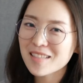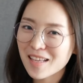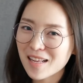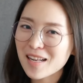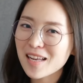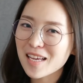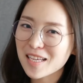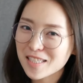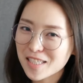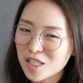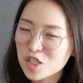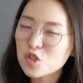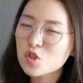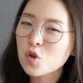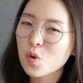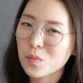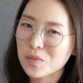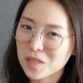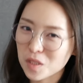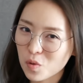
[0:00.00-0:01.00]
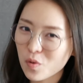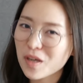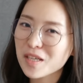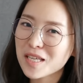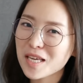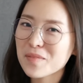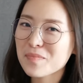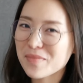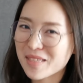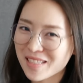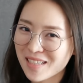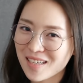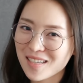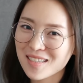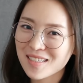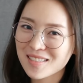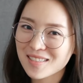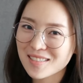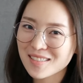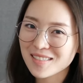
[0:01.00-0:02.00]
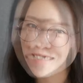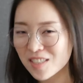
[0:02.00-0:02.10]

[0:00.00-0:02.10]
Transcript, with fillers: 뗄래야 뗄 수 없는 관계입니다.